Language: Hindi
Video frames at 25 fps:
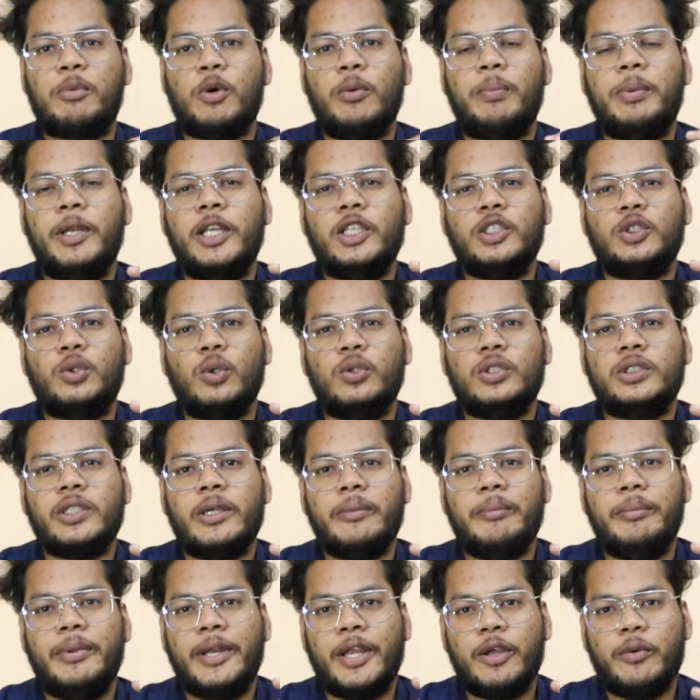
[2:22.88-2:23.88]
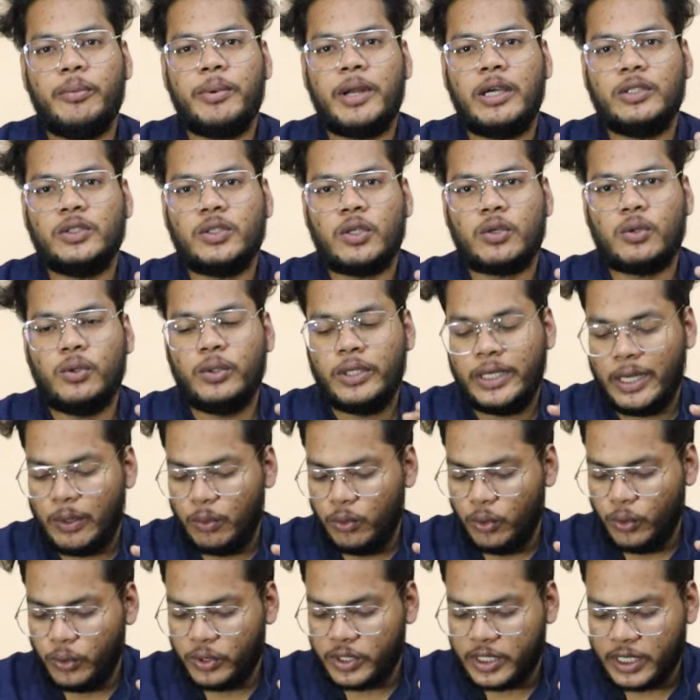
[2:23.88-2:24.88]
आपको प्ले स्टोर से ब्रेव ब्राउज़र को
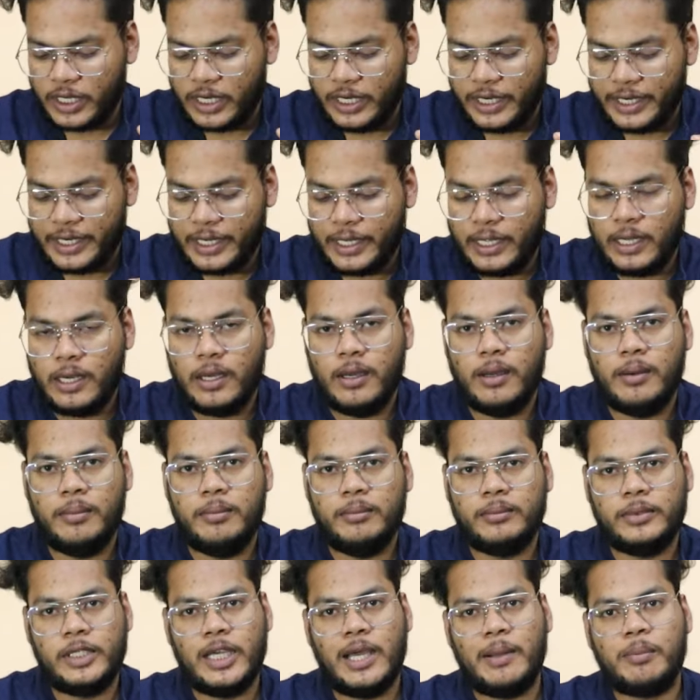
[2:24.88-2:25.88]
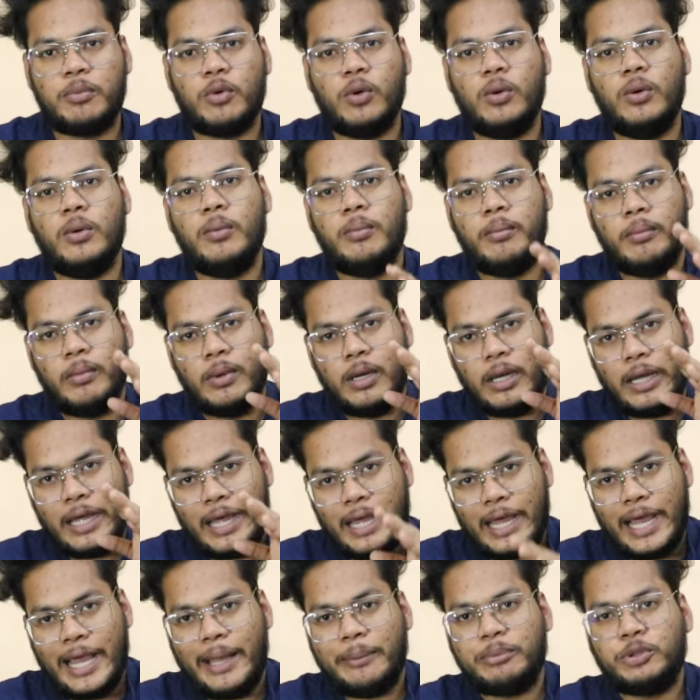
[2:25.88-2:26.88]
डाउनलोड कर लेना है ये आपको
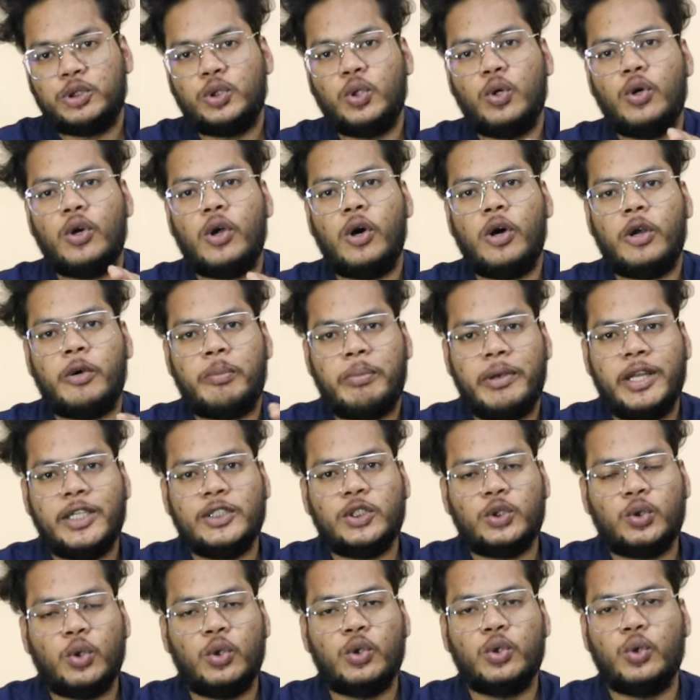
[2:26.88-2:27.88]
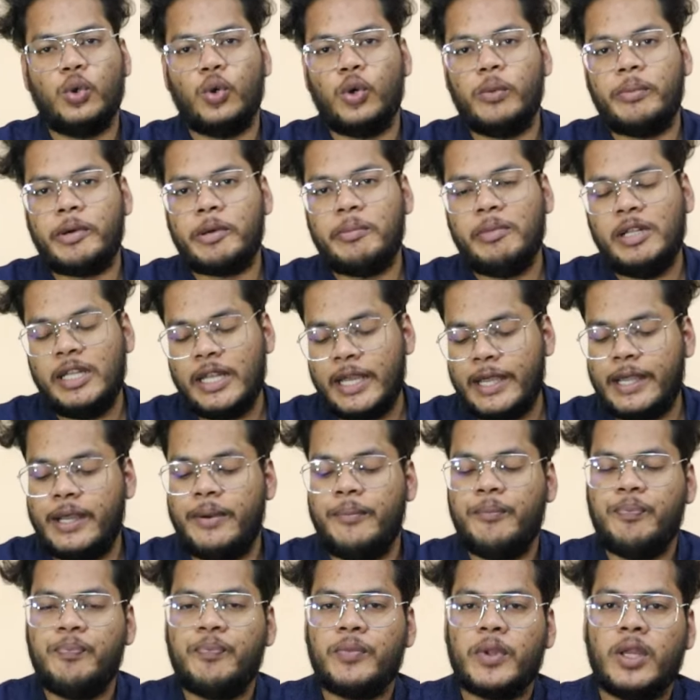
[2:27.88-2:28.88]
ऐप स्टोर और प्ले स्टोर दोनों पर मिल
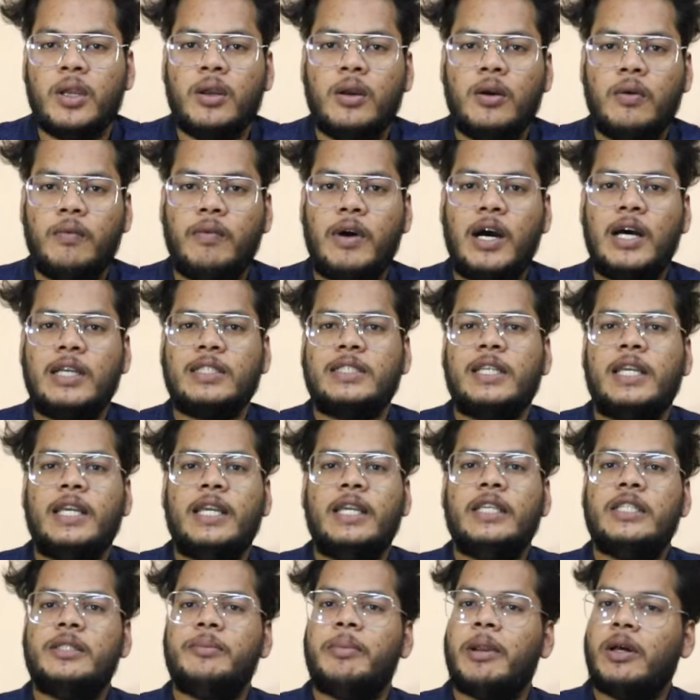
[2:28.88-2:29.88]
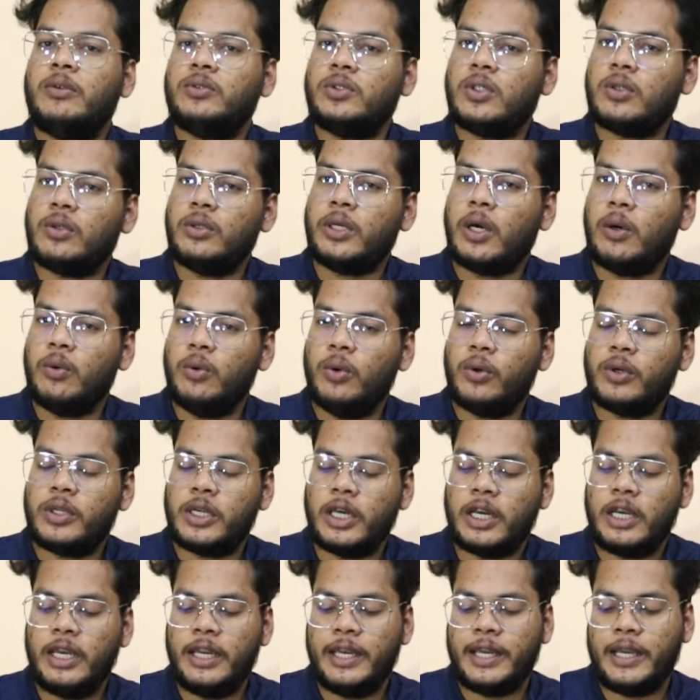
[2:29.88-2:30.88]
जाएगा वहाँ से इस ब्राउज़र को डाउनलोड
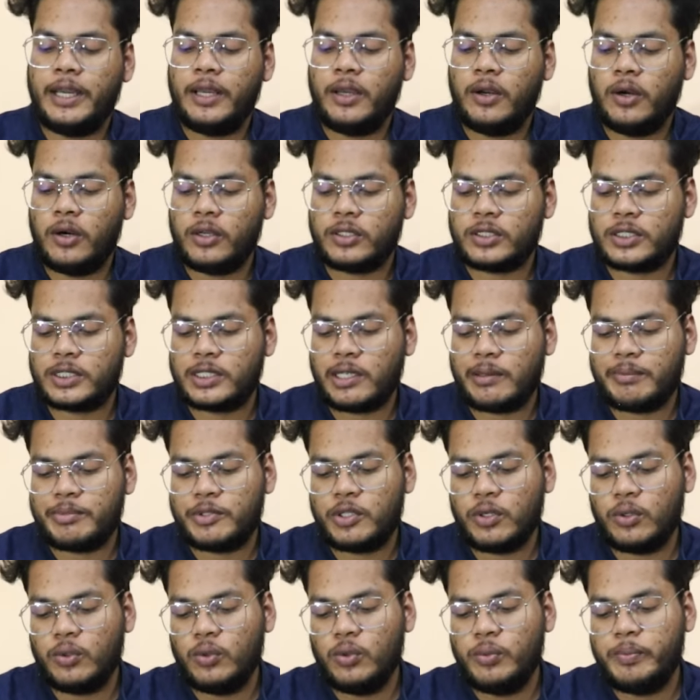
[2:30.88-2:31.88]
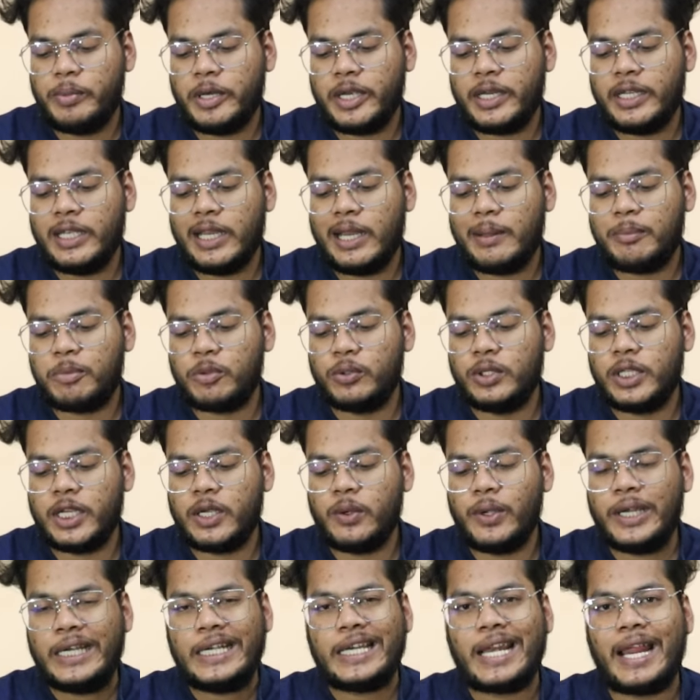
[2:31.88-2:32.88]
कर लेना है और सबसे ऊपर ही आपको
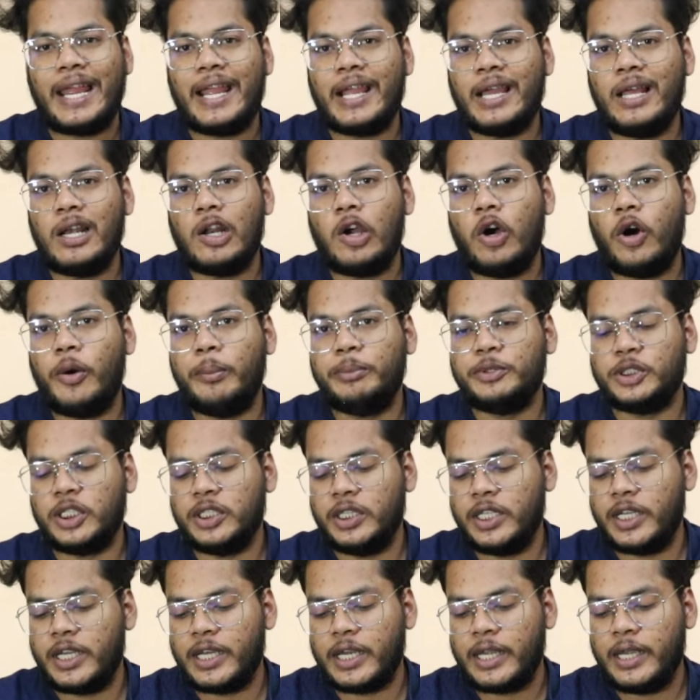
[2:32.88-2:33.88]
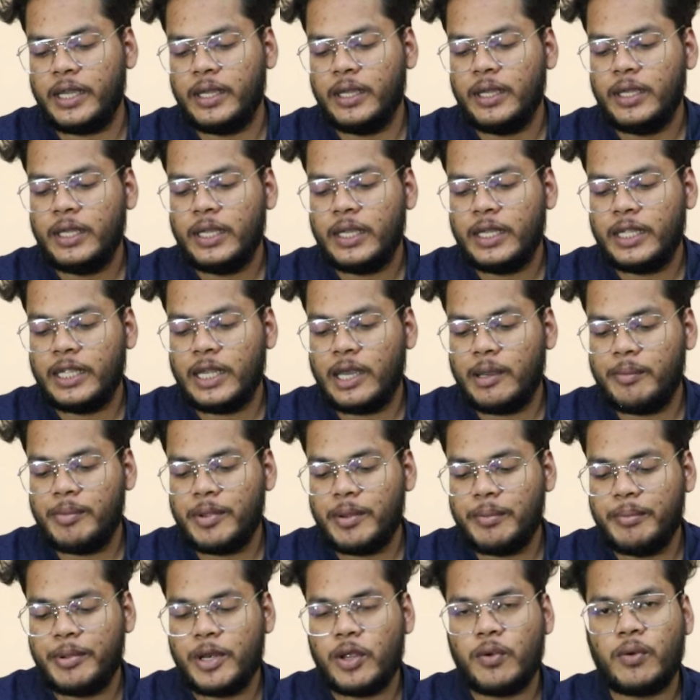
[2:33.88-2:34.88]
देखो एक ट्राइंगल का ऑप्शन दिख रहा है यहाँ
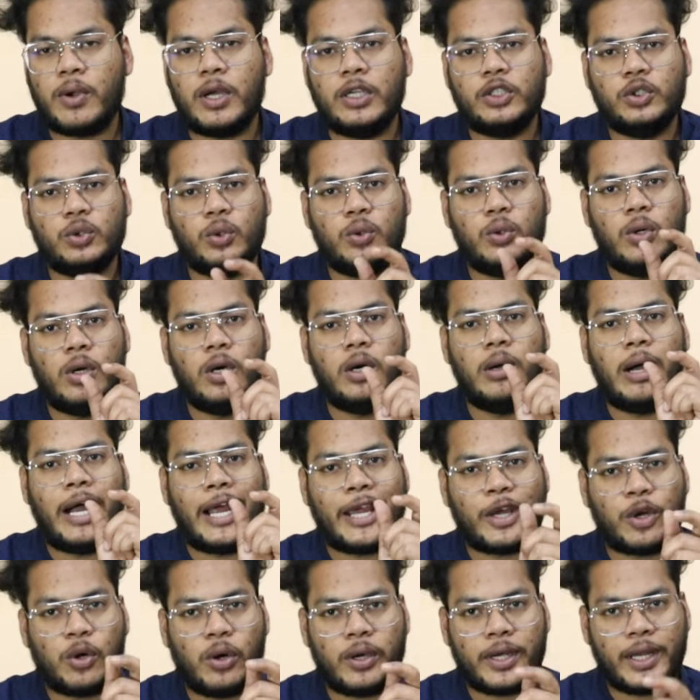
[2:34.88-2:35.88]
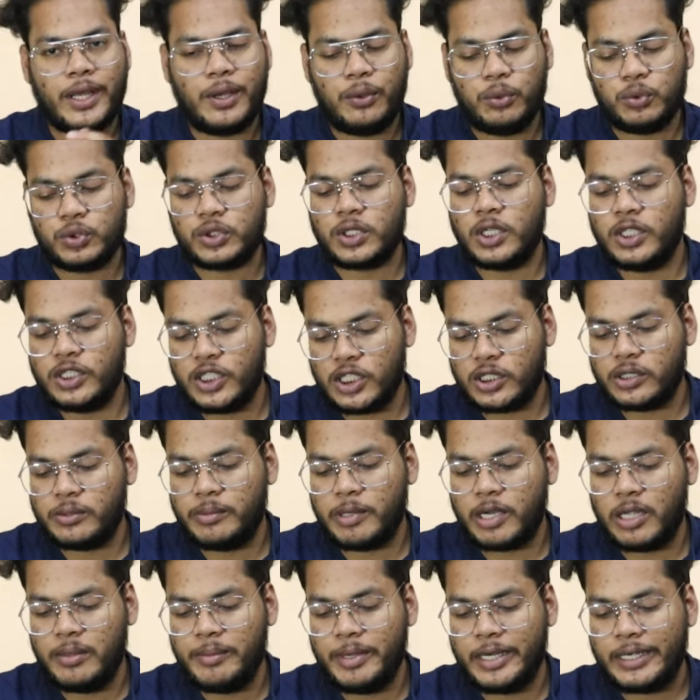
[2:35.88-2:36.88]
पे ब्रेव का जो आइकॉन है उसके
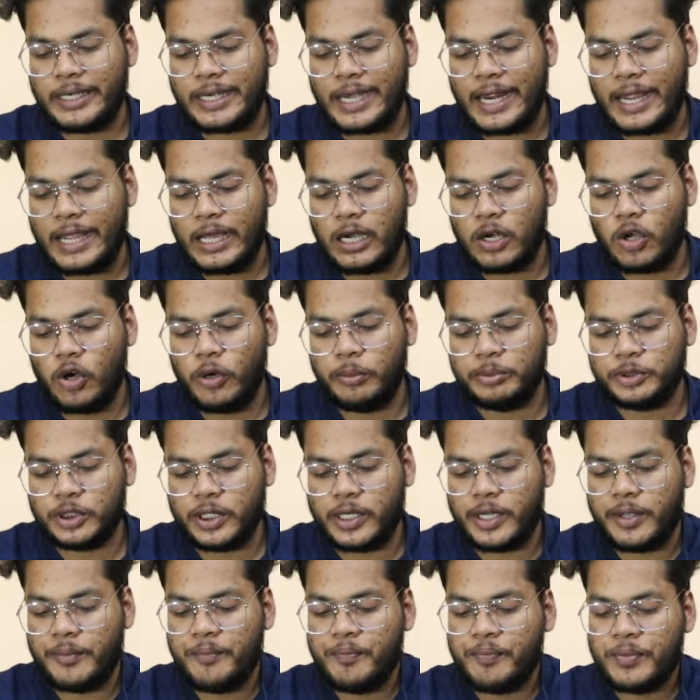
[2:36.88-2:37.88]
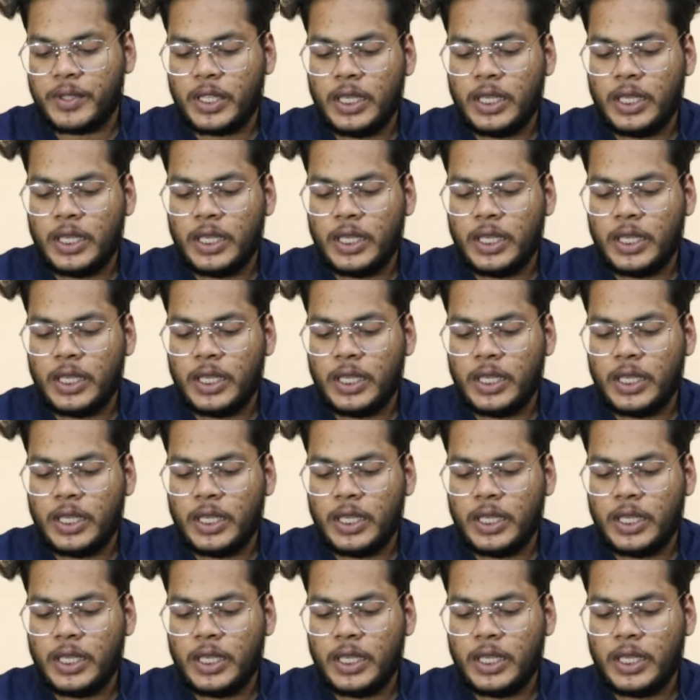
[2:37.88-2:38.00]
जस्ट बगल में एक ट्राइंगल का ऑप्शन है